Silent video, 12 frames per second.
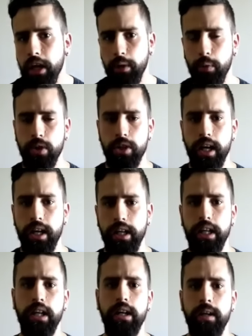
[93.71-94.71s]
Y bueno, ya
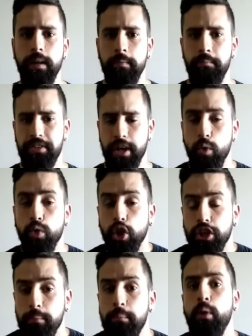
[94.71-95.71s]
en el
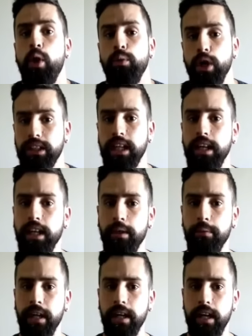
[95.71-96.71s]
Segundo tiempo volvió a
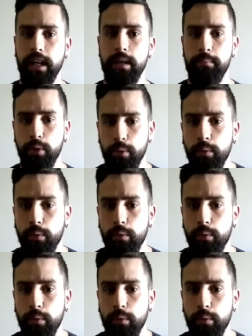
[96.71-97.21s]
salir bien el equipo,